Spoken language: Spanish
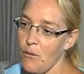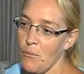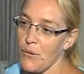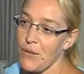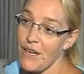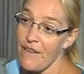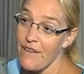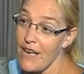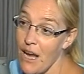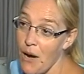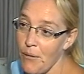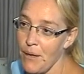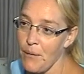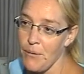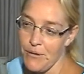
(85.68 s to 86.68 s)
computadoras
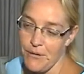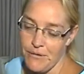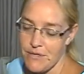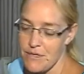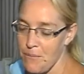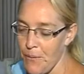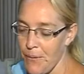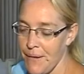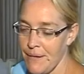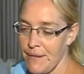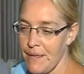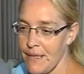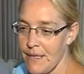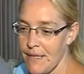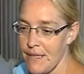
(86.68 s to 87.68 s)
del aula y bueno, se
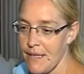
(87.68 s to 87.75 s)
pueden